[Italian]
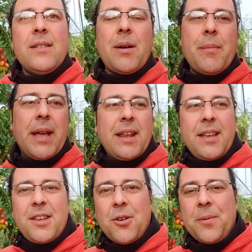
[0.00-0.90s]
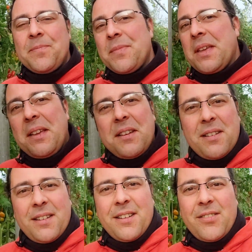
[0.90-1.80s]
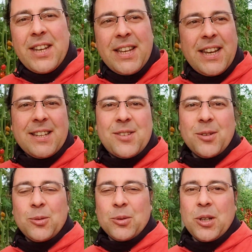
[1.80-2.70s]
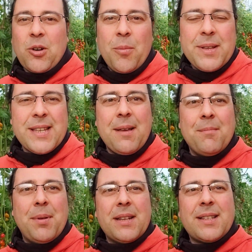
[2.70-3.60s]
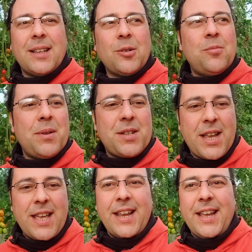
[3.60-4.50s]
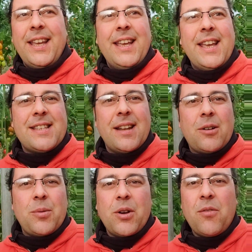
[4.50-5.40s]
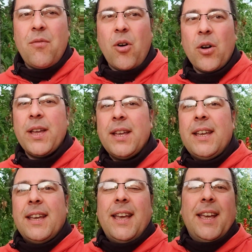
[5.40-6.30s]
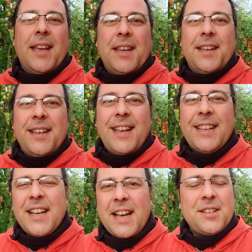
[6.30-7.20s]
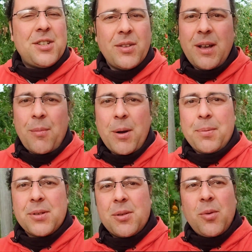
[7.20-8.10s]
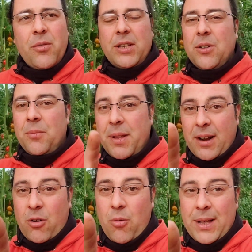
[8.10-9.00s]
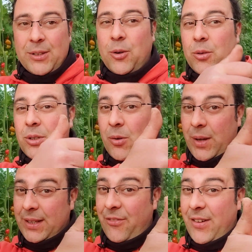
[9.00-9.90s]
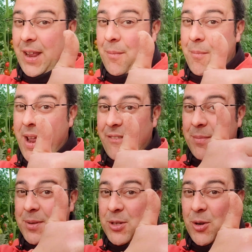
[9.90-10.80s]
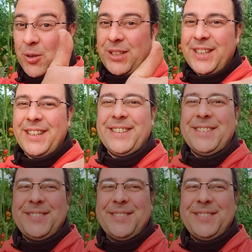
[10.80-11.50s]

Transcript: Va bene, io eh, vi ringrazio tutti come sempre, è stato un piacere essere qui con voi eh, e dai, ci vediamo al prossimo video, mi raccomando continuate a fare i bravi picciotti.